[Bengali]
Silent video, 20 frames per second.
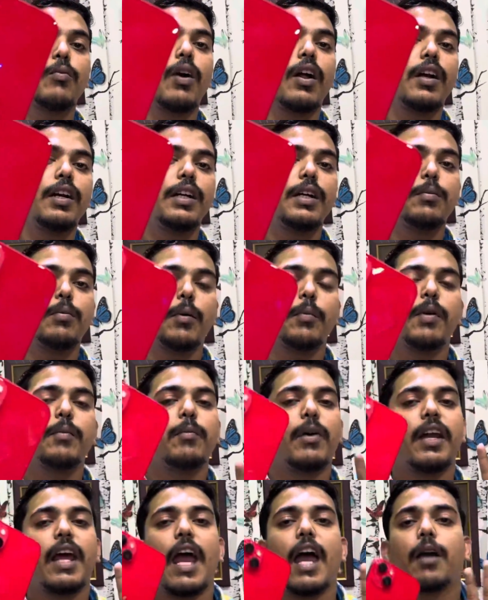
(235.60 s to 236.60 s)
ওয়ারেন্টি পাবেন
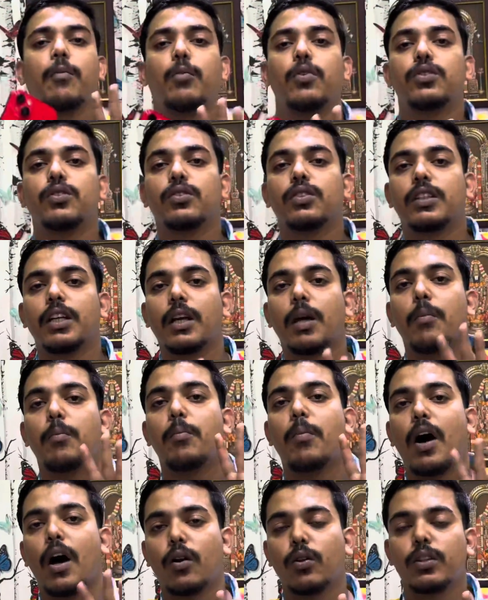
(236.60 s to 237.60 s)
মানে এক বছর থেকে
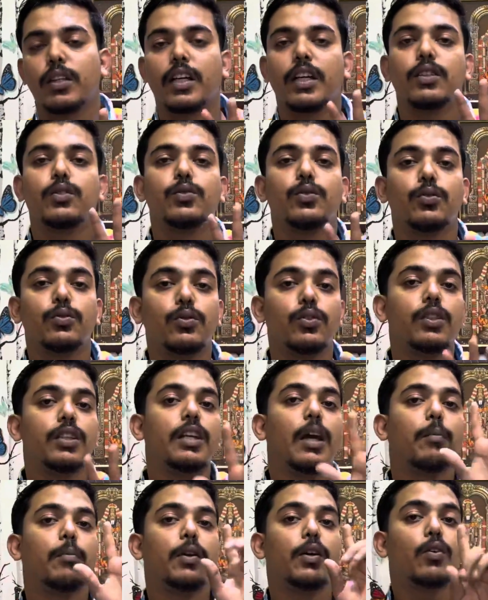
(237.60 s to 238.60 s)
বারো থেকে চোদ্দ দিন
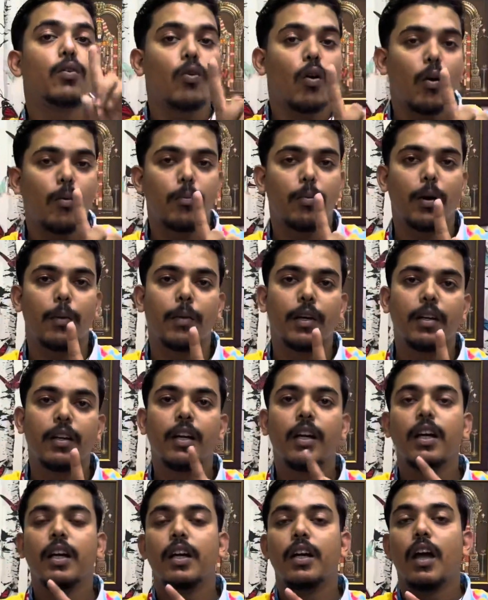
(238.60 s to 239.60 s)
আপনি কম পাবেন
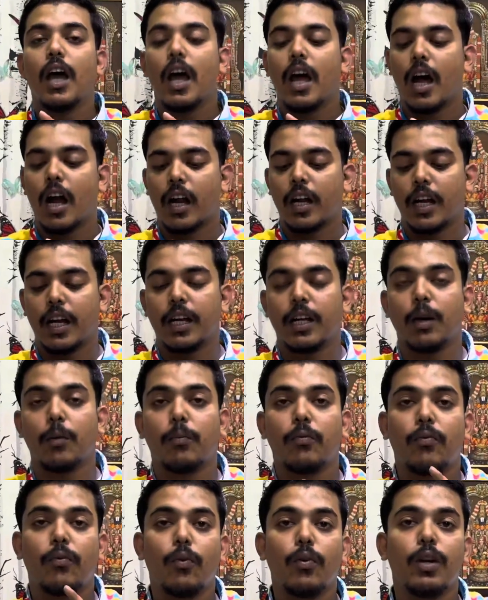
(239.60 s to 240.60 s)
আর এটা
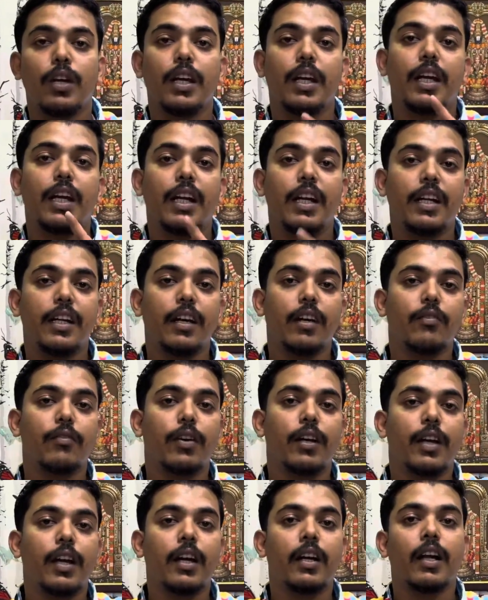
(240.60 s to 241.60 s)
ফুললি ইন্ডিয়ান
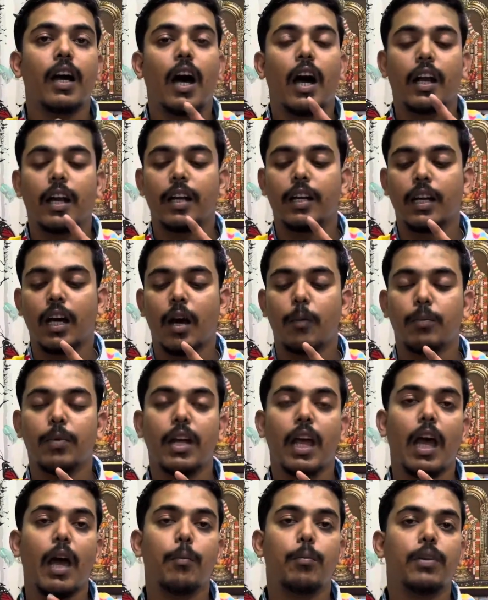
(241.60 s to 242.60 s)
ভেরিয়েন্ট আর এটা আপনি
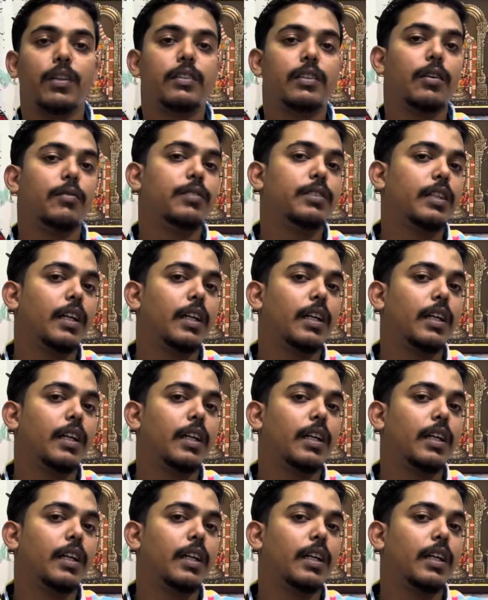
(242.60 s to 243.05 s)
অ্যাপেল সার্ভিস